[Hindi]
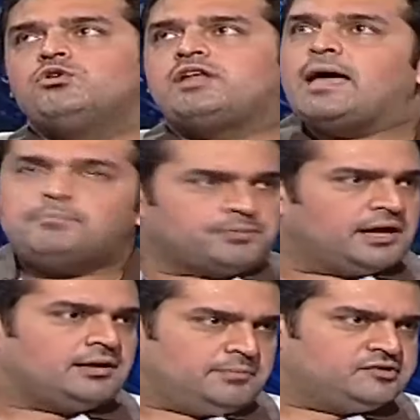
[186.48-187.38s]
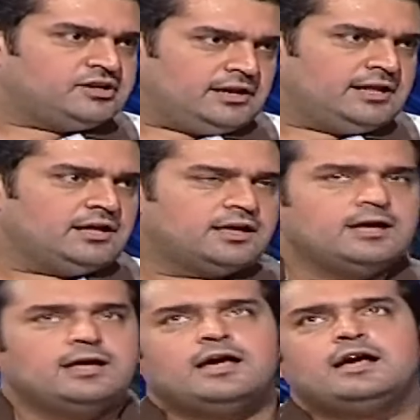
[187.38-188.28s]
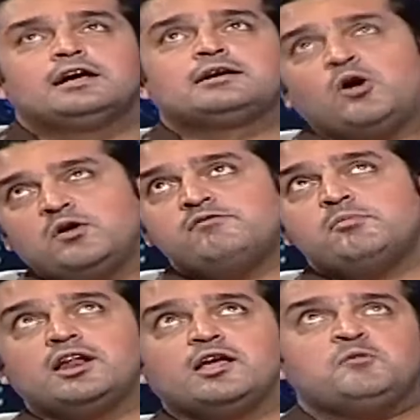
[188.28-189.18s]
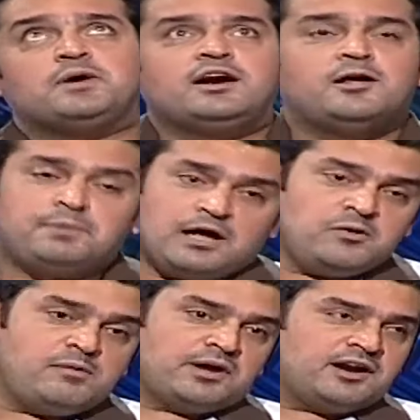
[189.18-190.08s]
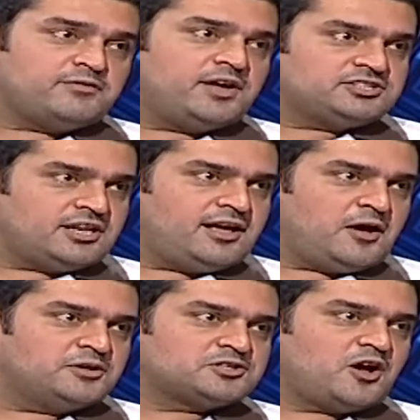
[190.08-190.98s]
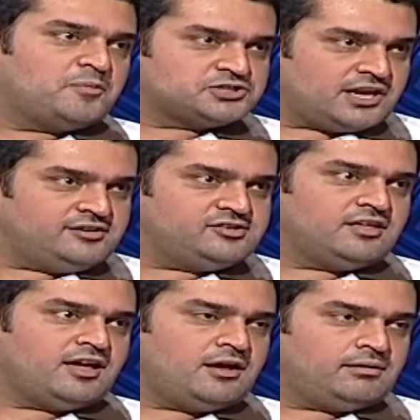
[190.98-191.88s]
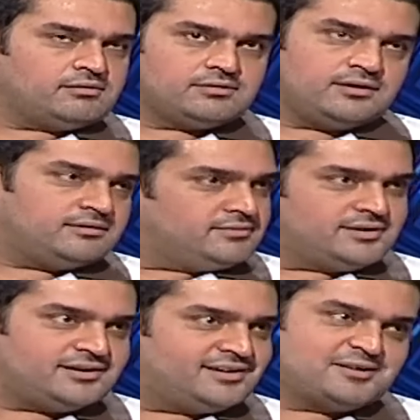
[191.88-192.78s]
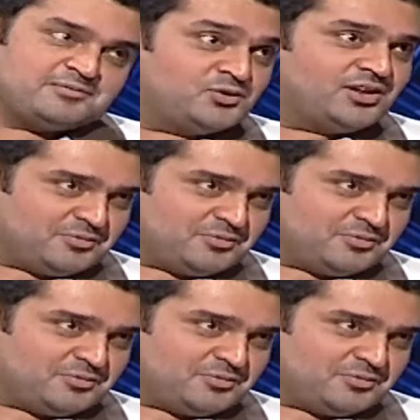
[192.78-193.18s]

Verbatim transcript: वो रैप था बेसिकली कि कमाओ ने बेबारी आओ पंगड़ा पाओ है पंगड़ा फैशन है उन्हें चुकाओ पूछे हैंस दिए भूल